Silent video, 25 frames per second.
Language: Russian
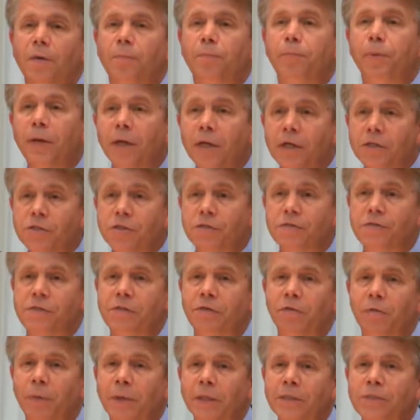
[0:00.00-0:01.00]
Прежде
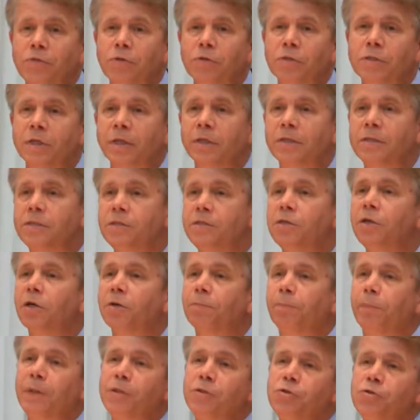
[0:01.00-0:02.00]
всего, братья и сестры,
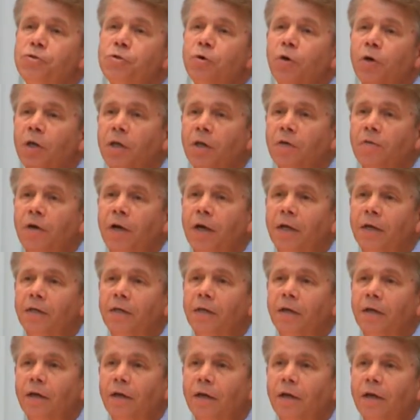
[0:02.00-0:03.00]
стих
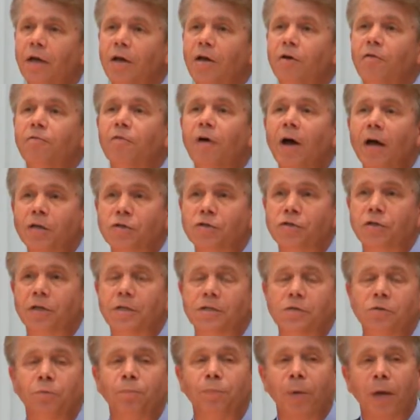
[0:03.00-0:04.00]
подчеркивает
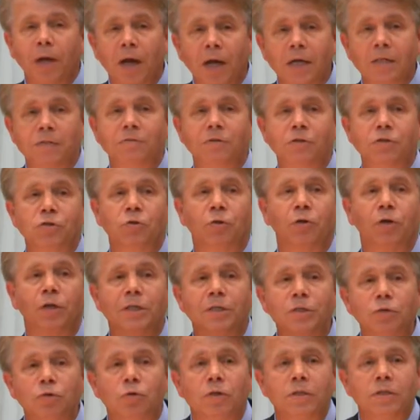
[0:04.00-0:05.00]
важность. Он показывает, что
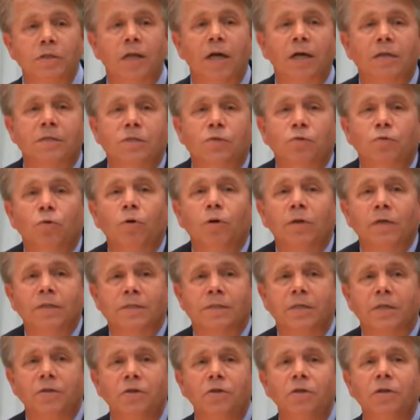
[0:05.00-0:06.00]
Христос так сколько
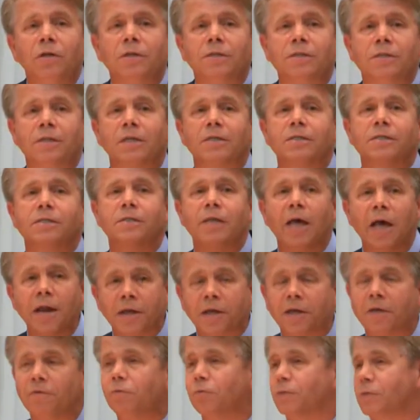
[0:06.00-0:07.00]
соединился с
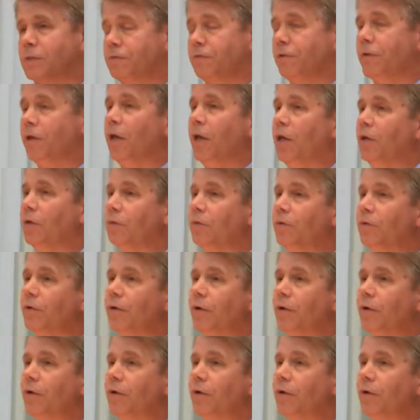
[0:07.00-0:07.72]
церковью своей.